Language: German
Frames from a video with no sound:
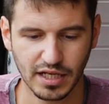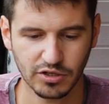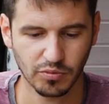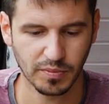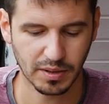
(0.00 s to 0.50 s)
Jahr
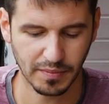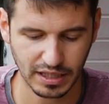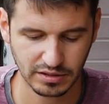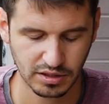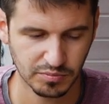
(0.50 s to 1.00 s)
nochmal
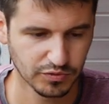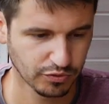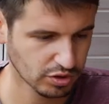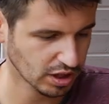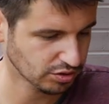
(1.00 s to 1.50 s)
machen mit
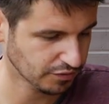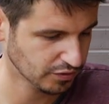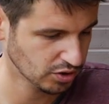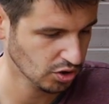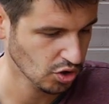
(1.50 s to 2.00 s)

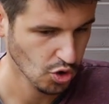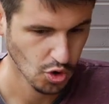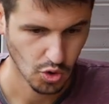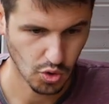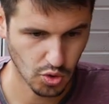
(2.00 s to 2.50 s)
Frühkartoffeln
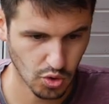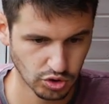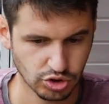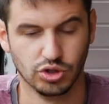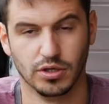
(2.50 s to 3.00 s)

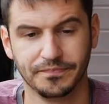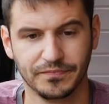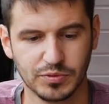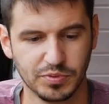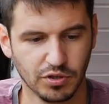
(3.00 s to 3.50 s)
und ja,
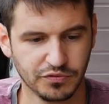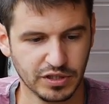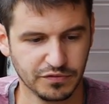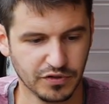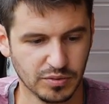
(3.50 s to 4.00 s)
ich bin auf
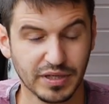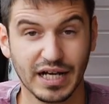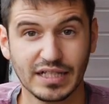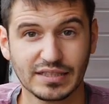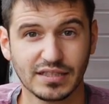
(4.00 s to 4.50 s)
jeden Fall
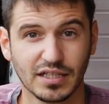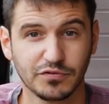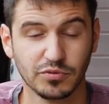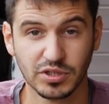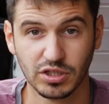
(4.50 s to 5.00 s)
begeistert.
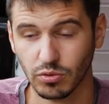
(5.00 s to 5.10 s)
Für mich